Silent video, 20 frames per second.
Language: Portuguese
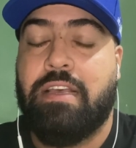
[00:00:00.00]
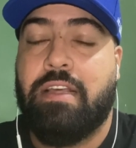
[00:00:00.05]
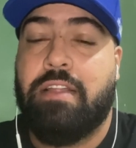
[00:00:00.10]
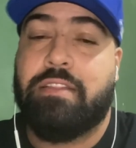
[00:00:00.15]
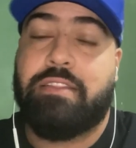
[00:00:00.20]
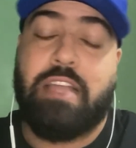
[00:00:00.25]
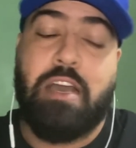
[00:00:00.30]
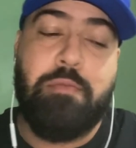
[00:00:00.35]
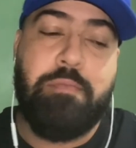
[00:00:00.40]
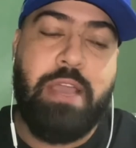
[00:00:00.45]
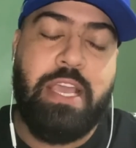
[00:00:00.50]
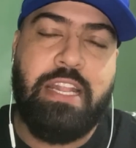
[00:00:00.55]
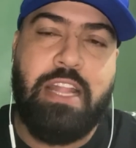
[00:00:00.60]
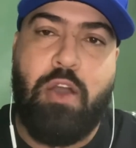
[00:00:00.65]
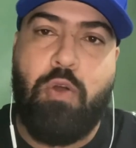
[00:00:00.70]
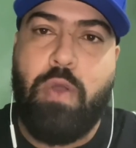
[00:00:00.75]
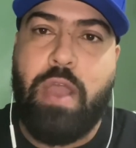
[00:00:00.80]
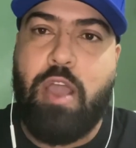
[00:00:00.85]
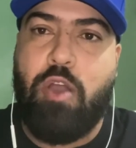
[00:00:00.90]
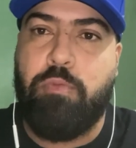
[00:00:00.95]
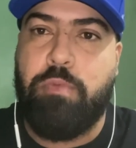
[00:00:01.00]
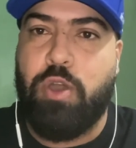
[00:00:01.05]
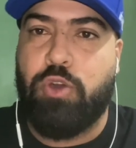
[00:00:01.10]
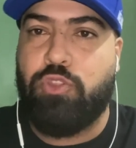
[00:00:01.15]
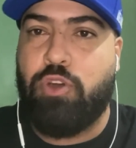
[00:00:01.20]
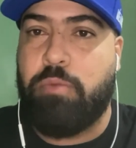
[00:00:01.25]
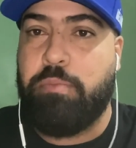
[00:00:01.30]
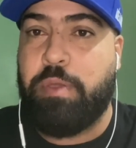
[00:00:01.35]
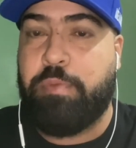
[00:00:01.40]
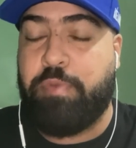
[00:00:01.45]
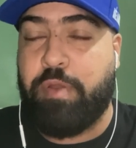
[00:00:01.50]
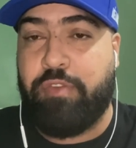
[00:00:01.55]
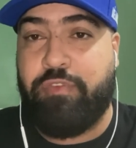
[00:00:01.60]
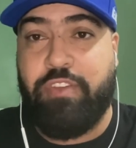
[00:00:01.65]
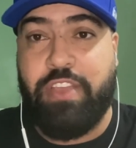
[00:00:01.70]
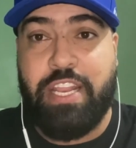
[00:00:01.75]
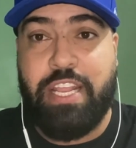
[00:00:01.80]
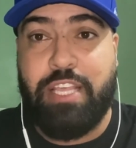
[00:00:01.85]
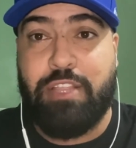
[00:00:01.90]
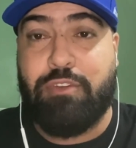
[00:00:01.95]
Também não é o meu nome
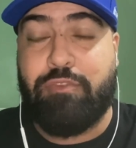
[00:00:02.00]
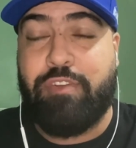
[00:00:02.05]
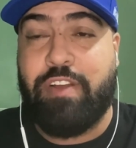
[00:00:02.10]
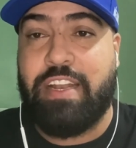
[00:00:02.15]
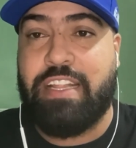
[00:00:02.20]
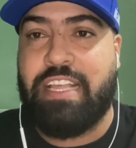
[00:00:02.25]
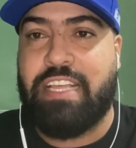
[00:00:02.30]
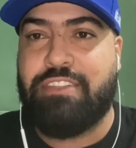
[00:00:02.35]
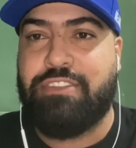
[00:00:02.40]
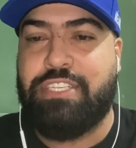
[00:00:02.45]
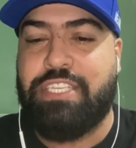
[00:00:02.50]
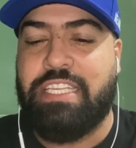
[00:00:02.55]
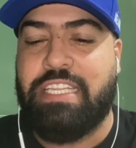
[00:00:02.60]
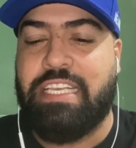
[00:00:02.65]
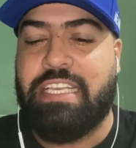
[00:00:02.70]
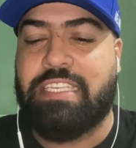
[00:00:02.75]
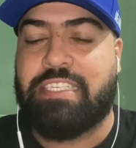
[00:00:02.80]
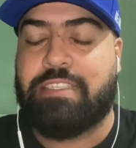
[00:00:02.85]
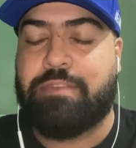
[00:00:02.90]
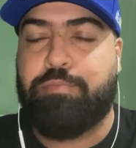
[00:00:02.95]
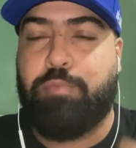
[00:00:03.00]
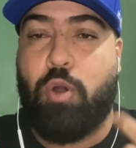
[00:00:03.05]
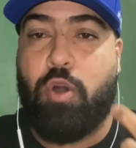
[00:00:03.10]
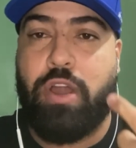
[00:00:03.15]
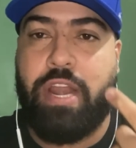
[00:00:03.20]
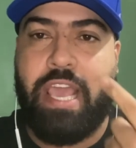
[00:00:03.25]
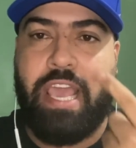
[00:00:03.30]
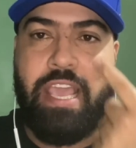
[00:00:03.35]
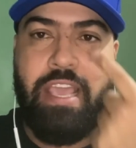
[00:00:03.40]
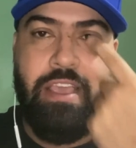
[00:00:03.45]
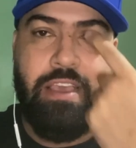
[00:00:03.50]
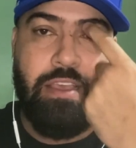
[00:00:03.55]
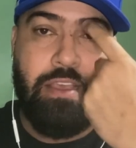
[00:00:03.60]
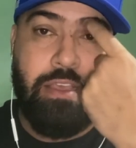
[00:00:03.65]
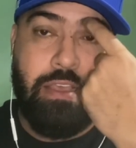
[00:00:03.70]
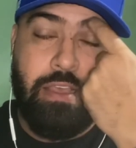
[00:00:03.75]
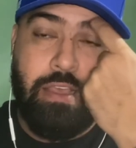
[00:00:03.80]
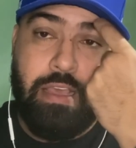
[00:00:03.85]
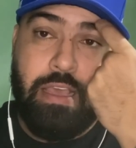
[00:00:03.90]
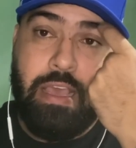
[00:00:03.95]
preferido, o Fernando Diniz, porém
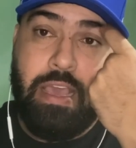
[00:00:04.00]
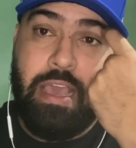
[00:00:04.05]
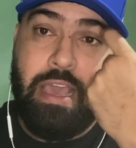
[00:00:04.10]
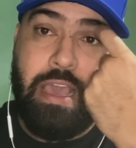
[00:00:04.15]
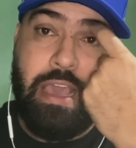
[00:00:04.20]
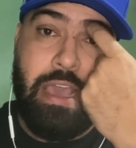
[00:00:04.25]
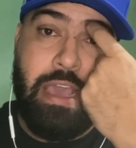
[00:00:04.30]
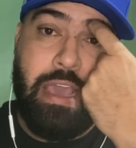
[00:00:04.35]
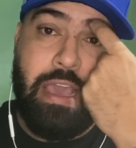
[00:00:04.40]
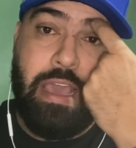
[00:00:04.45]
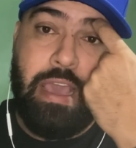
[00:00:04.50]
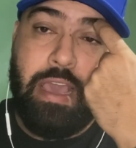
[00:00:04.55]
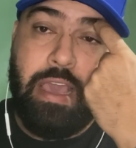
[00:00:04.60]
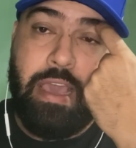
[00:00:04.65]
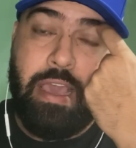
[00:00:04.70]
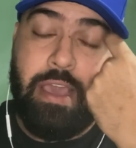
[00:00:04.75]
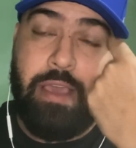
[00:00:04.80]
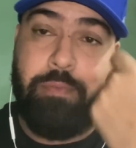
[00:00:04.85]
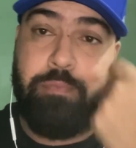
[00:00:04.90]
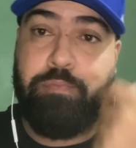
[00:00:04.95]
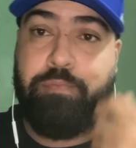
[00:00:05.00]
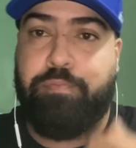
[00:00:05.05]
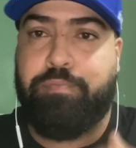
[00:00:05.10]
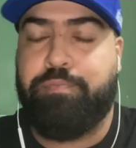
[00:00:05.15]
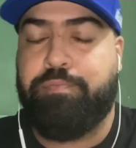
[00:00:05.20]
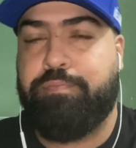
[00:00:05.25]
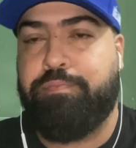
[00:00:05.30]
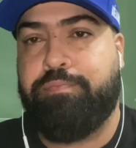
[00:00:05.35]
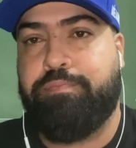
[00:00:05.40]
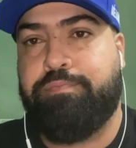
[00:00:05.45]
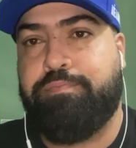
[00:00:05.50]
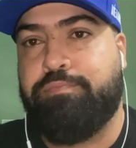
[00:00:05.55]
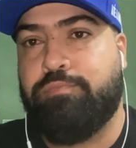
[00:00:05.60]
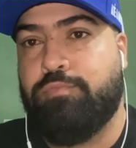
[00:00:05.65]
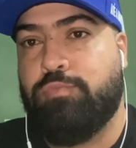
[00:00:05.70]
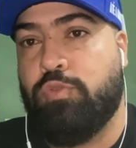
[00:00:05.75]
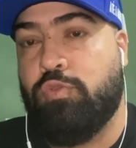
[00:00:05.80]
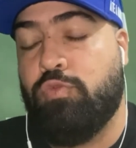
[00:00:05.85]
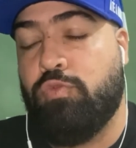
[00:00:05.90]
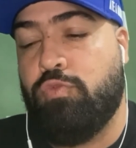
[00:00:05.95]
é
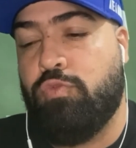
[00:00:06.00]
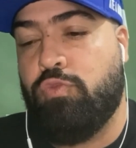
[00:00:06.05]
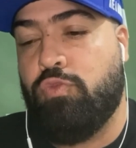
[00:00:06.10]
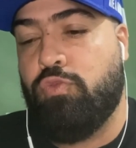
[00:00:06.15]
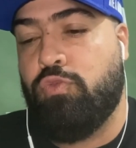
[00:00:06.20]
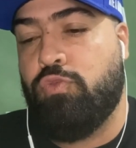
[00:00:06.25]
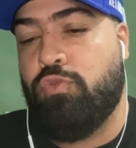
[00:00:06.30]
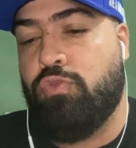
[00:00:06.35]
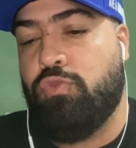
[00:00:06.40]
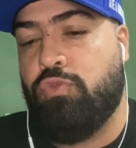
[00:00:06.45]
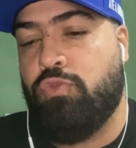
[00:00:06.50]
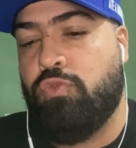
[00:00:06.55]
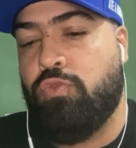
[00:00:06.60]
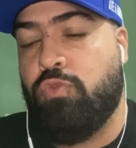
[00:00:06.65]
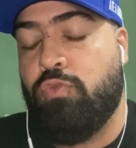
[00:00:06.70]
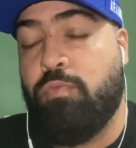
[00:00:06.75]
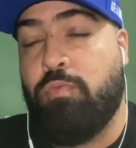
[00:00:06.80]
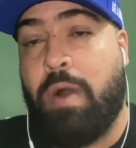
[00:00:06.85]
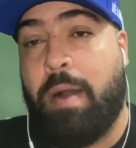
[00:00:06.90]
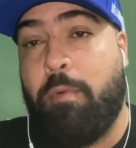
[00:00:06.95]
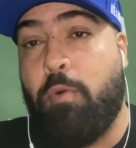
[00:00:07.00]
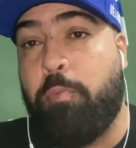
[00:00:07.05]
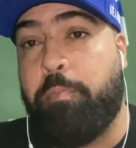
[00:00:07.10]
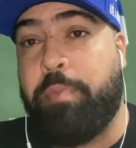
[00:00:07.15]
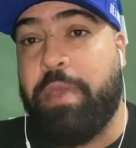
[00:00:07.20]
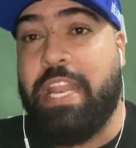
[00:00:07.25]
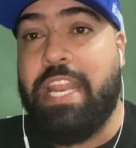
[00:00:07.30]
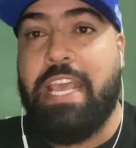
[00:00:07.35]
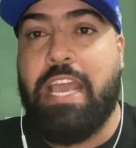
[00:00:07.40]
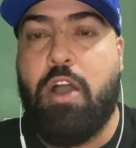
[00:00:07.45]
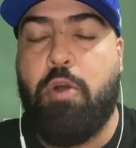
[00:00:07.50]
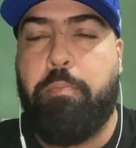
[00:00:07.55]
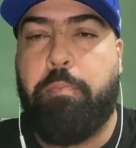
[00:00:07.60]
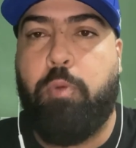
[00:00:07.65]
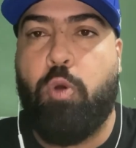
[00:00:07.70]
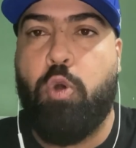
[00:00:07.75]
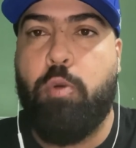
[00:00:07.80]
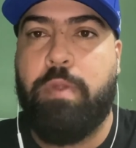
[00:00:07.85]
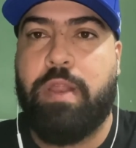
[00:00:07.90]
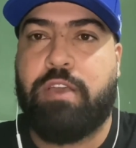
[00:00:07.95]
um, um, uma opinião
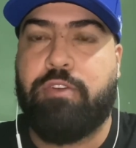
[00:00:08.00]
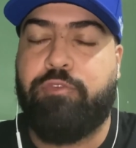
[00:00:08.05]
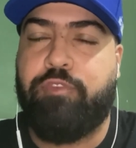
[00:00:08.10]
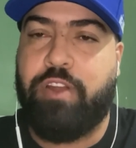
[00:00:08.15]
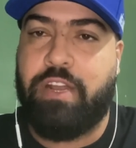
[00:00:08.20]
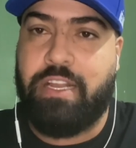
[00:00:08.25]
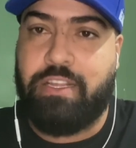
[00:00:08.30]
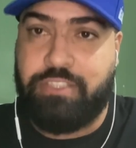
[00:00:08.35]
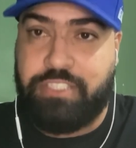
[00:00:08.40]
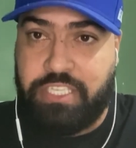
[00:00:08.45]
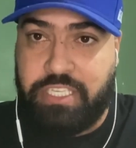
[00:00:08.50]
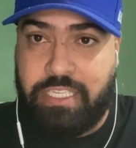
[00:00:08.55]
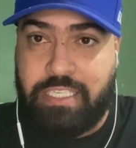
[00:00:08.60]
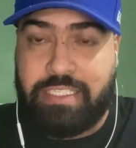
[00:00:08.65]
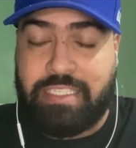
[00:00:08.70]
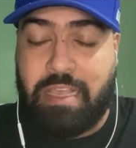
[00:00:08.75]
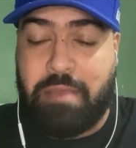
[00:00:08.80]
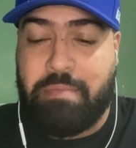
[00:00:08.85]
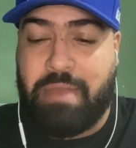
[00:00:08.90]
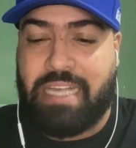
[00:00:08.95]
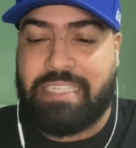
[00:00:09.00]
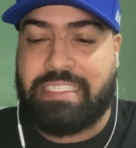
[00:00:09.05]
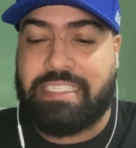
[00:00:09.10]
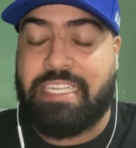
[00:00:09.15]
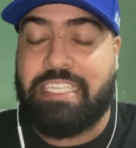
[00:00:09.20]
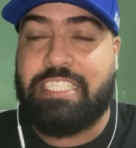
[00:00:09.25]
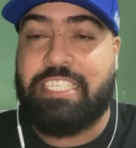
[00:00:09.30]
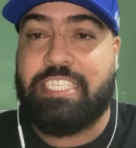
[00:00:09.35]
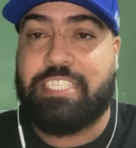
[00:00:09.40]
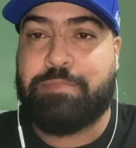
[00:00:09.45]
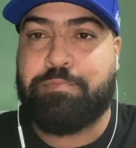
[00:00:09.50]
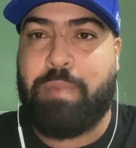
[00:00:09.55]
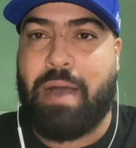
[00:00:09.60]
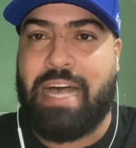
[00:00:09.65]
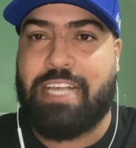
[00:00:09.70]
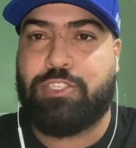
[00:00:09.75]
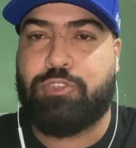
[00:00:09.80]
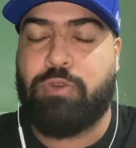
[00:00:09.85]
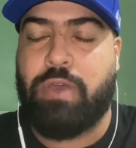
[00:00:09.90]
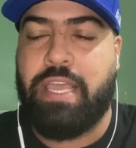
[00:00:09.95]
pública, o Fernando Diniz tem bastante
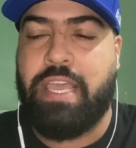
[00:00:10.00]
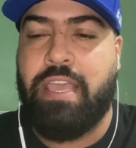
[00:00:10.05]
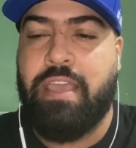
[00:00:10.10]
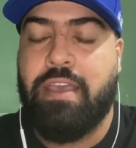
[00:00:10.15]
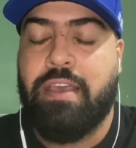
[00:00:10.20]
espaço aí